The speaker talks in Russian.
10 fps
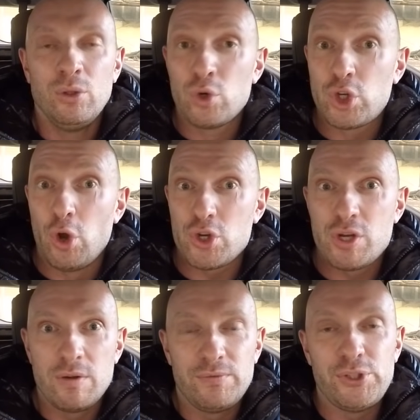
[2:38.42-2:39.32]
Ну что
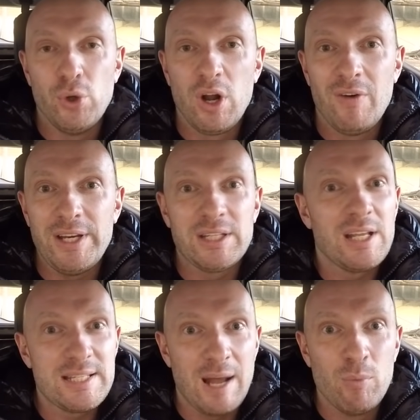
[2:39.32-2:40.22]
ж, все говорит
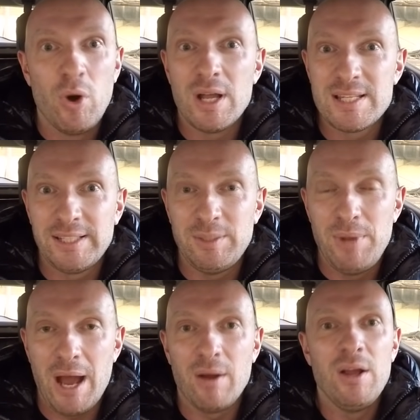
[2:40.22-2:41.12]
само за
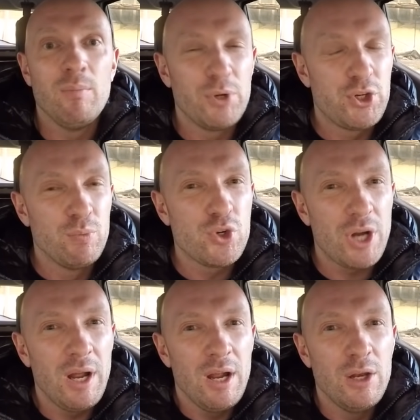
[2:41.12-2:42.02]
себя. Почему
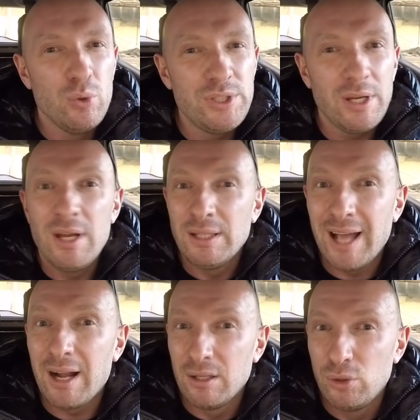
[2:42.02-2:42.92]
же люди
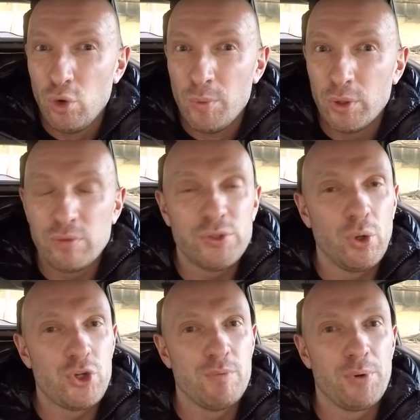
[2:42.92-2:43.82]
так думают?
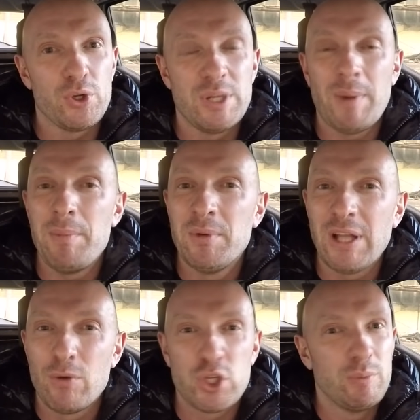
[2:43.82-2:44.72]
Все очень просто. Помимо
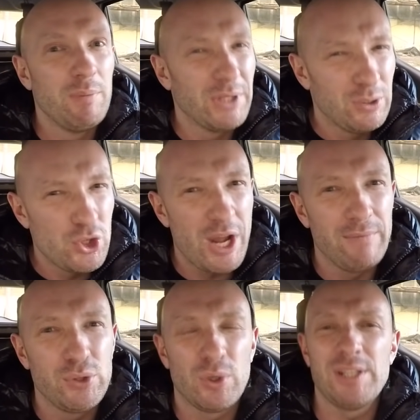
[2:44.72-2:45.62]
того, что мы
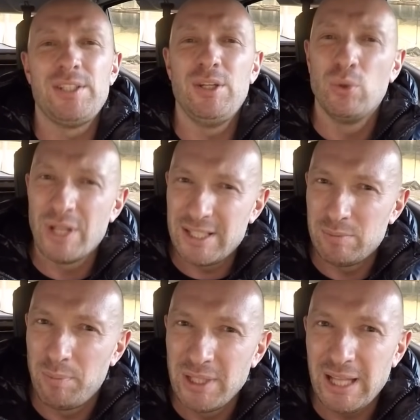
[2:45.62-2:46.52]
подключаем всю Россию, у нас
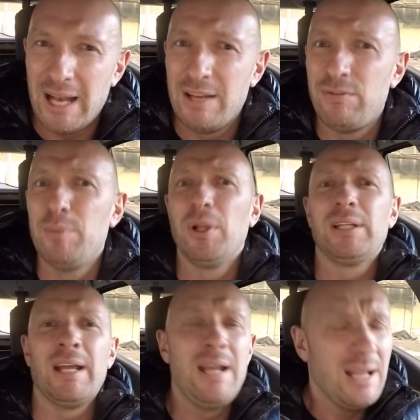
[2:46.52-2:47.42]
есть моментальные выплаты,